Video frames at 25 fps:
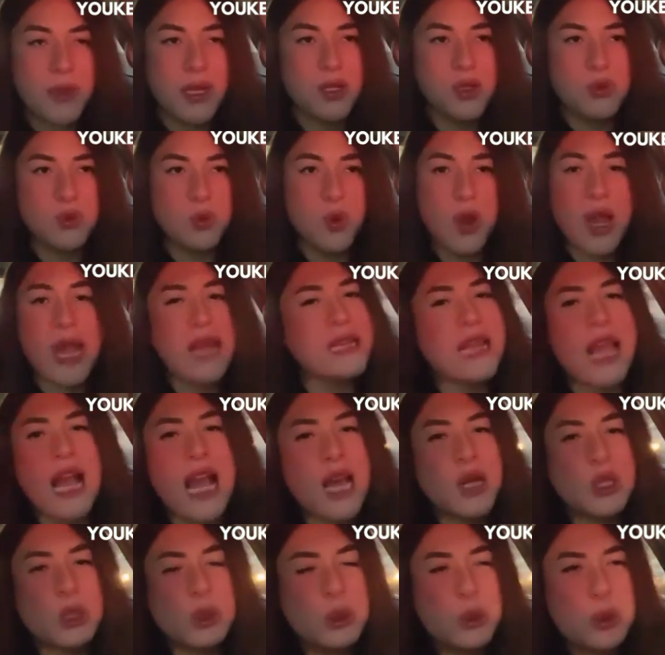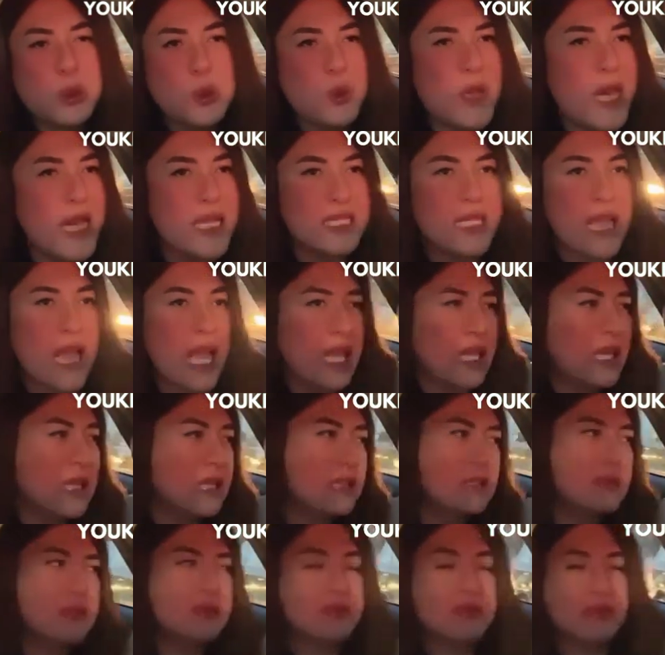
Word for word: sama hidup gue kan gak ngaruh juga saya